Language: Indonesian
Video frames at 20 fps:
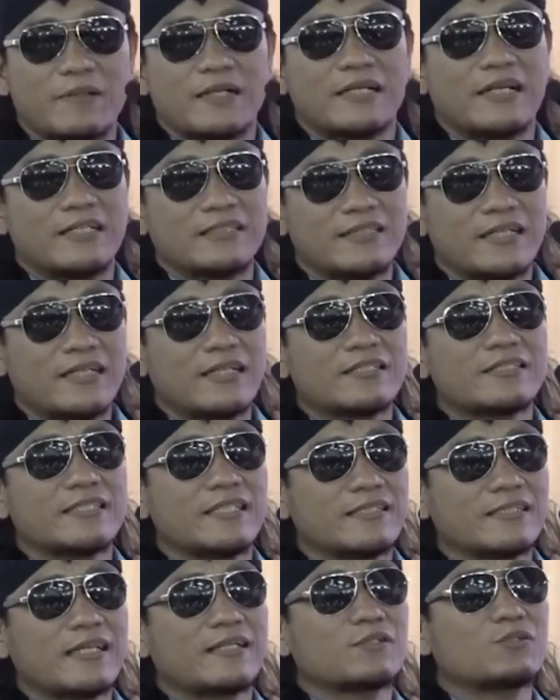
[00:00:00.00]
Pak Ganjar
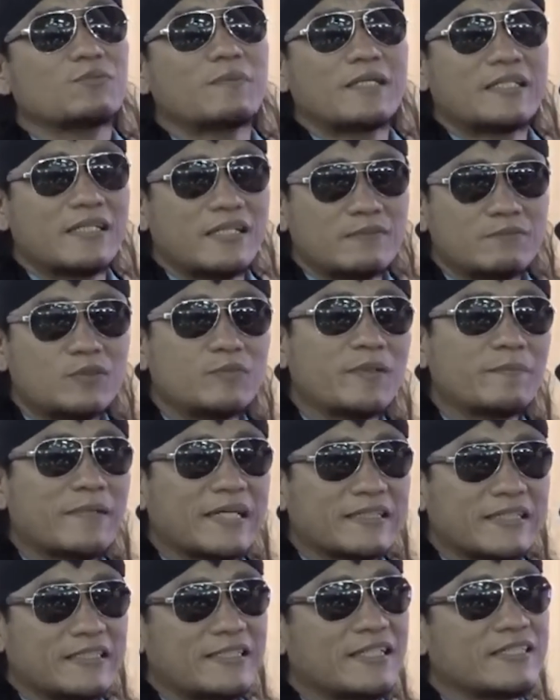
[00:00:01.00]
cintaku padamu
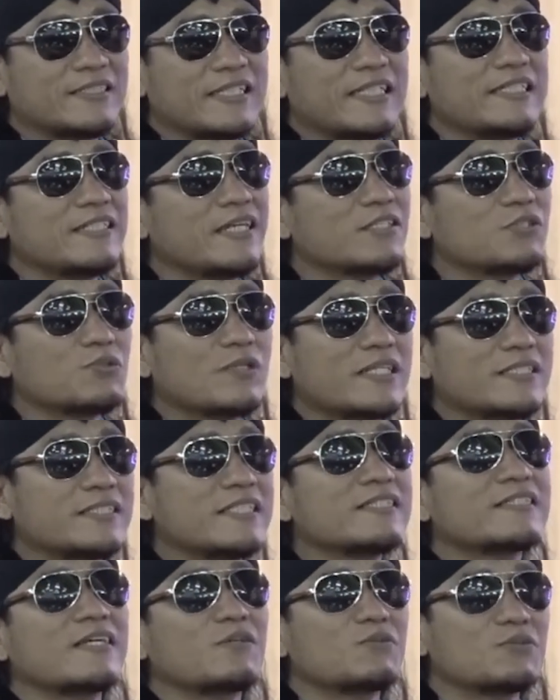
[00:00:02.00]
memang tidak seindah surat
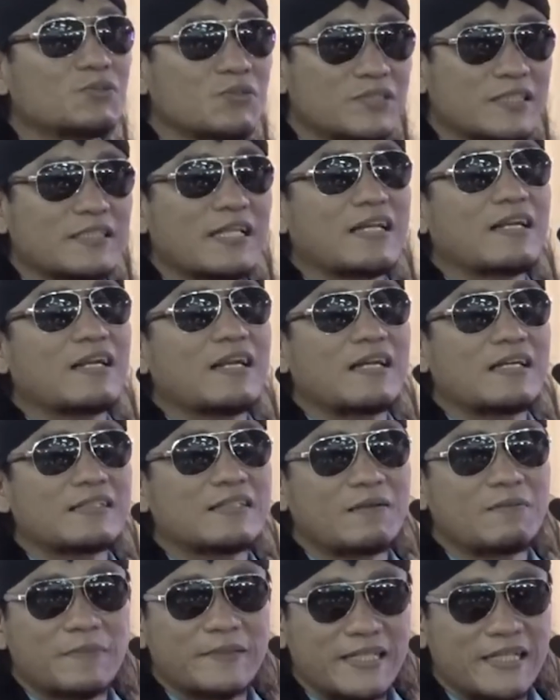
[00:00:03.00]
cinta untuk setarlah.
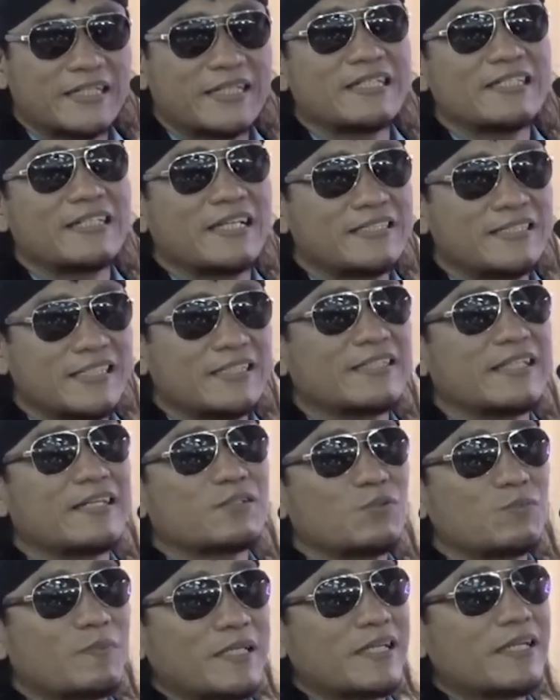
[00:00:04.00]
Tapi yakinlah
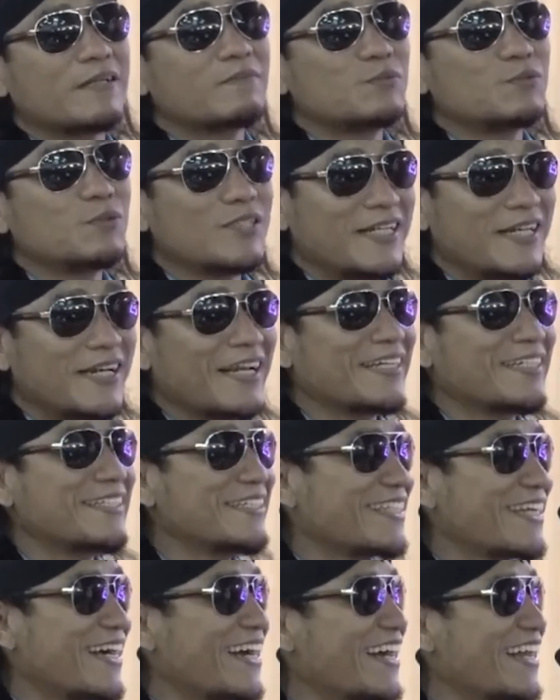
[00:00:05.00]
cintaku padamu lillahi
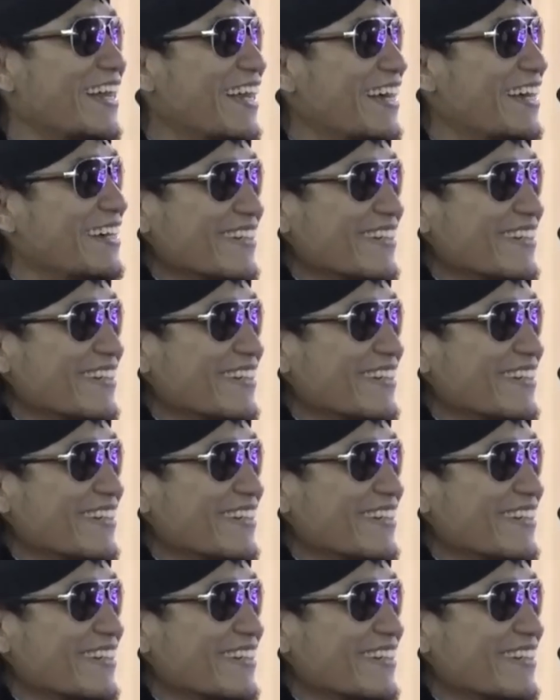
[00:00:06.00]
ta'ala.